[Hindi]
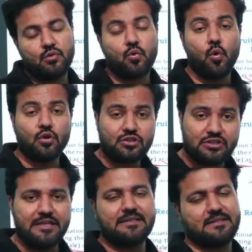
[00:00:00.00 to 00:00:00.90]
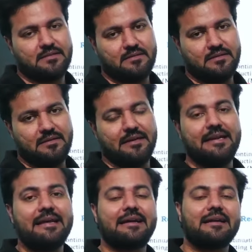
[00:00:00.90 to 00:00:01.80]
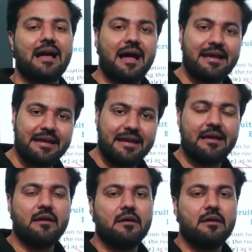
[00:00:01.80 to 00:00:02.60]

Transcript: कोर्सेज लेकर आए हैं